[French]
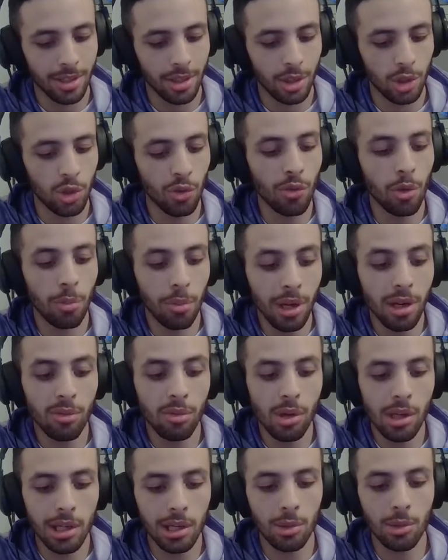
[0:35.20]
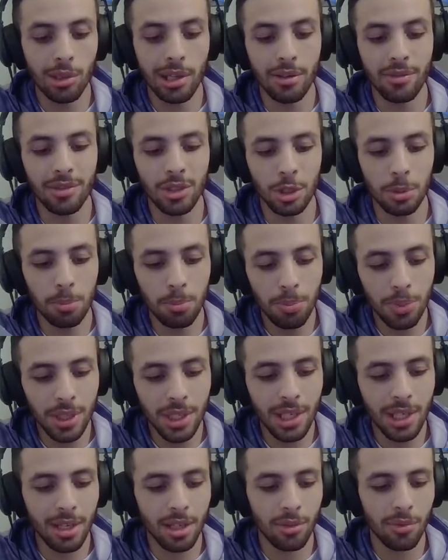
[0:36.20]
Tu veux pas le voir et on te l'affiche
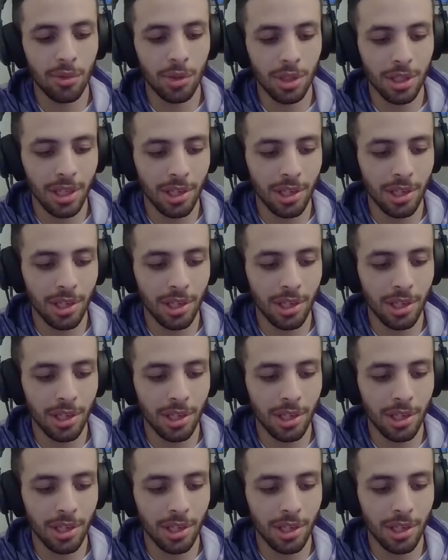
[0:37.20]
bien devant ta